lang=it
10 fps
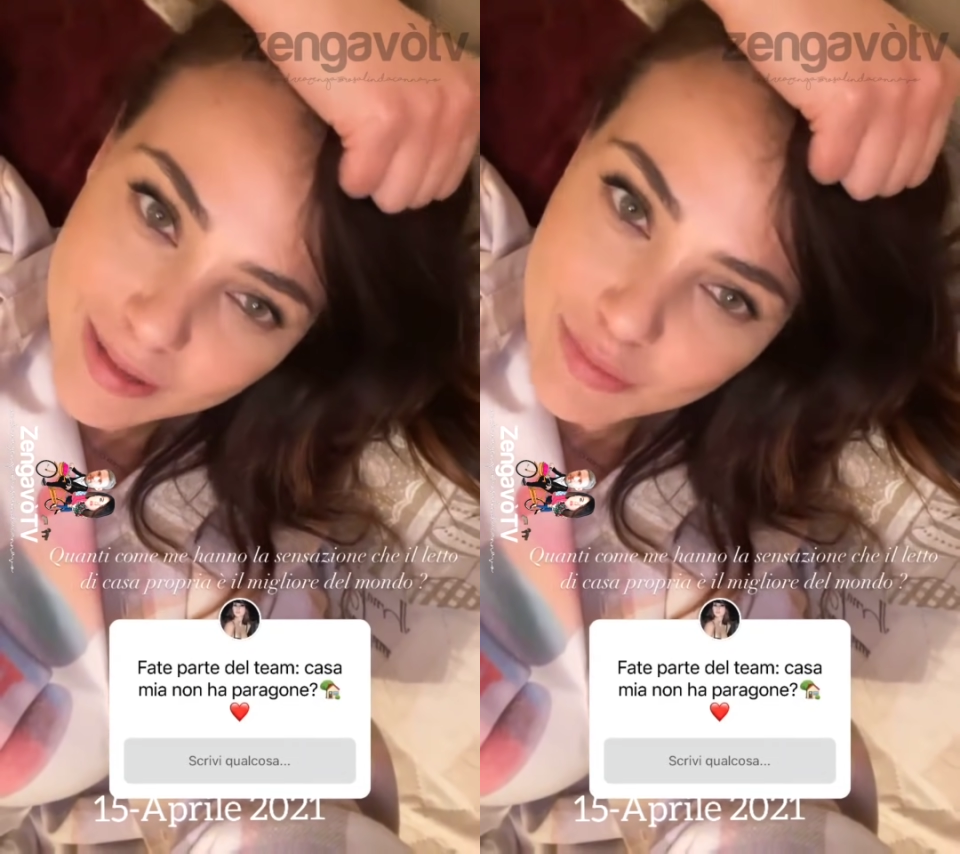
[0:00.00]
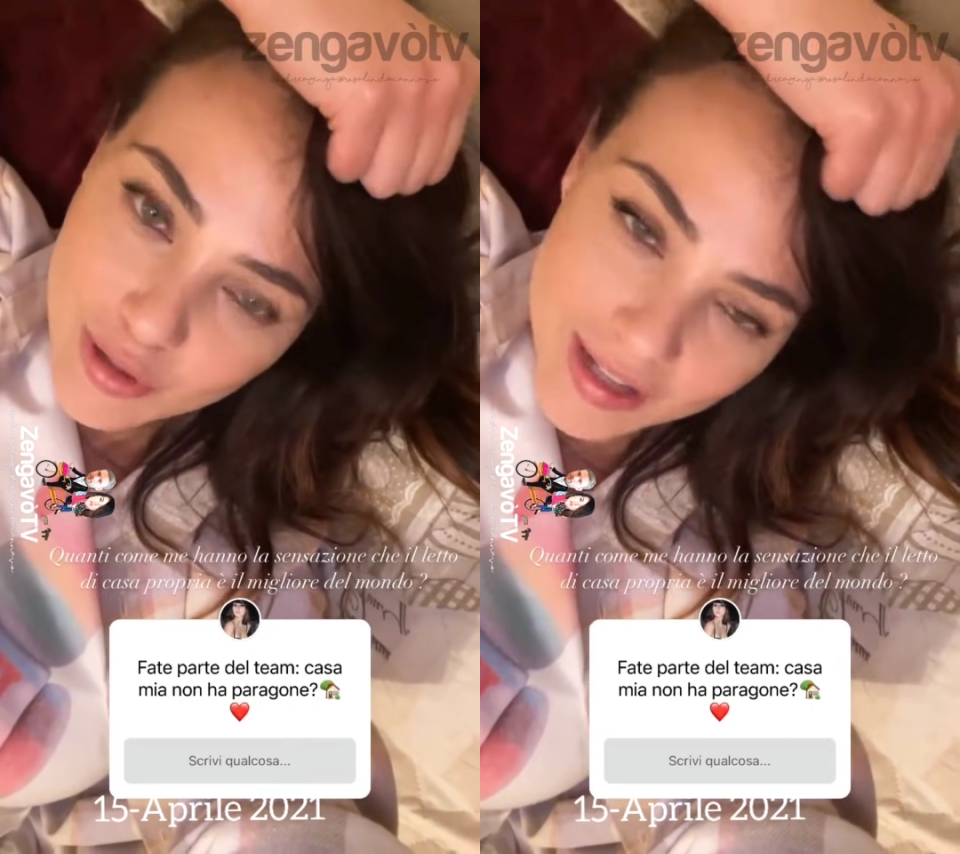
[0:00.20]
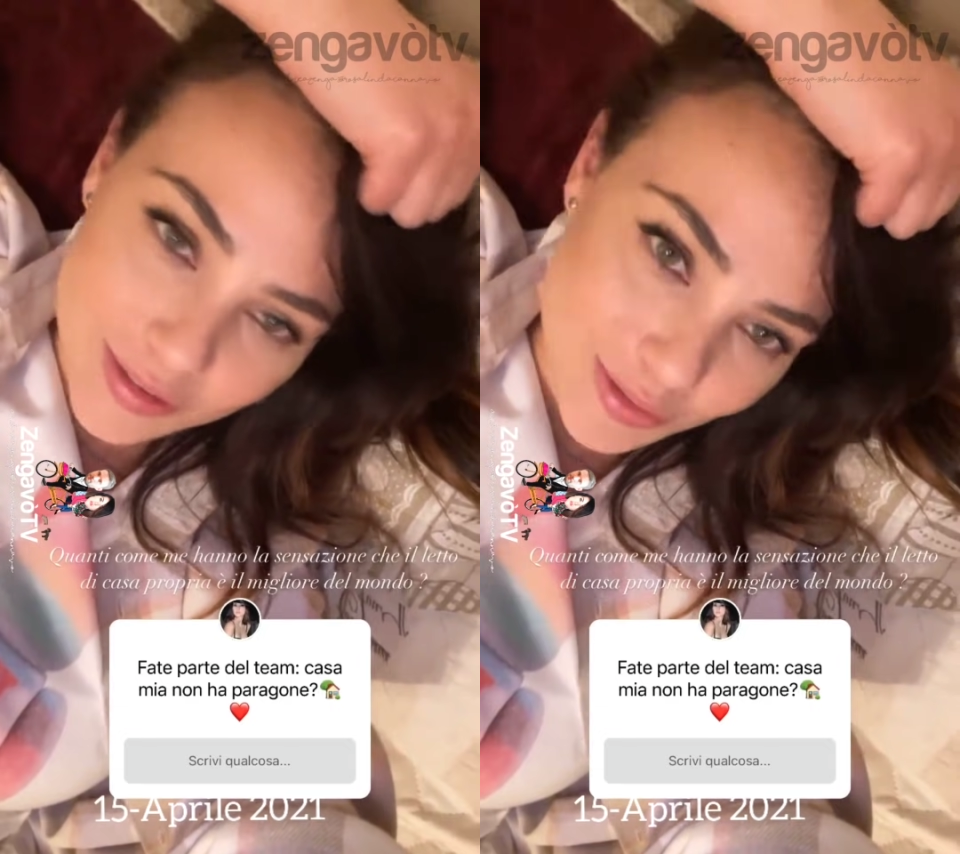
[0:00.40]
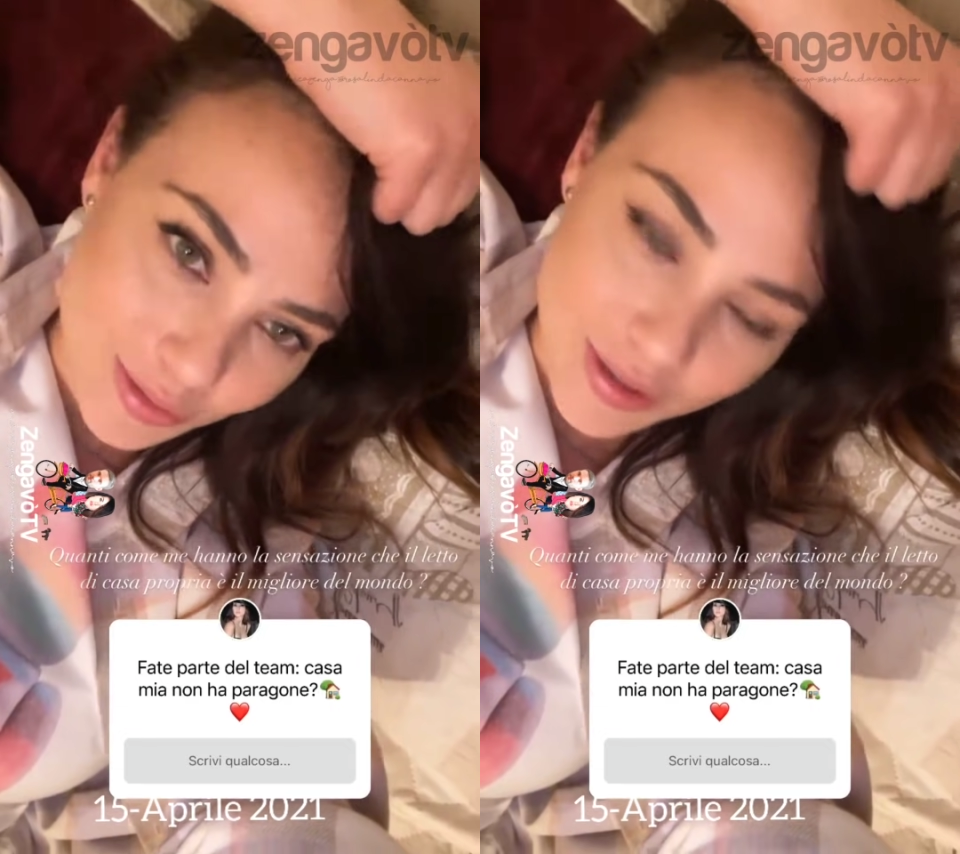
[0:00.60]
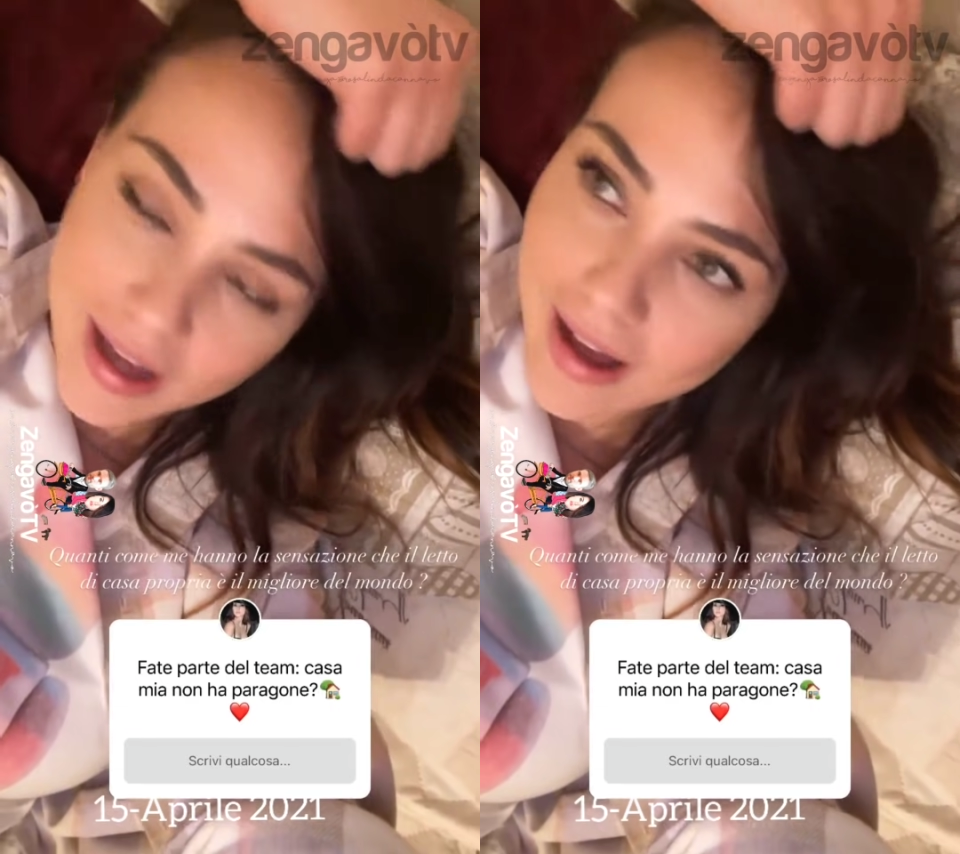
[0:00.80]
mio letto
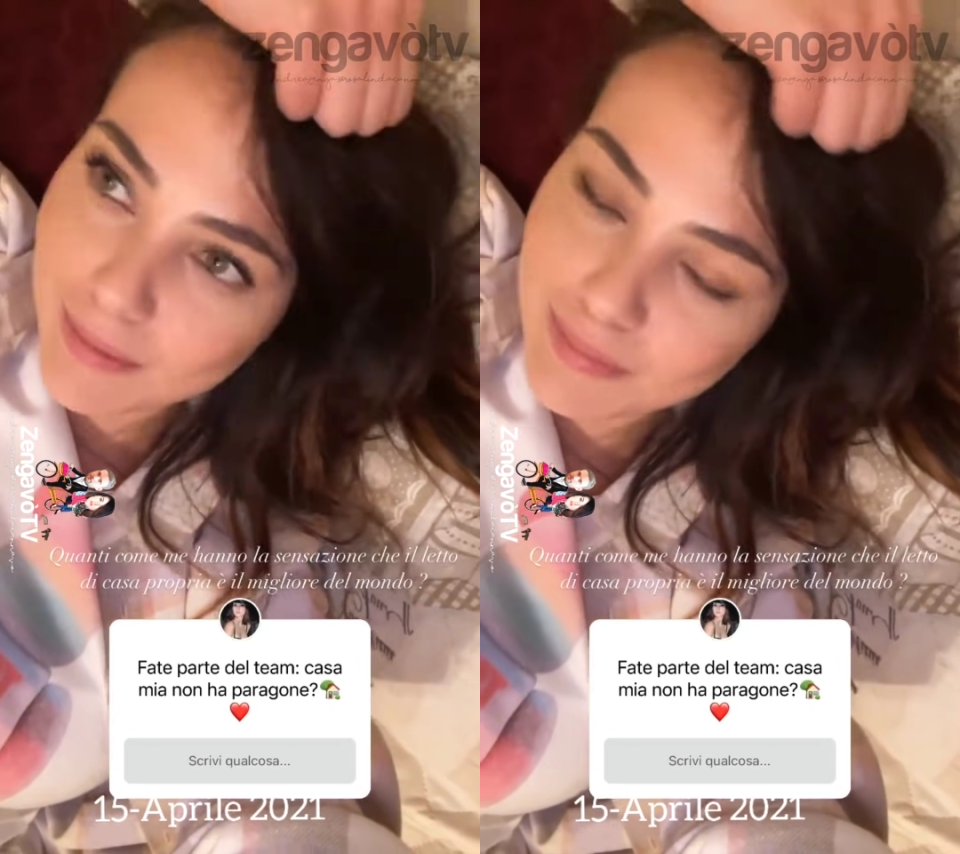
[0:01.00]
non ha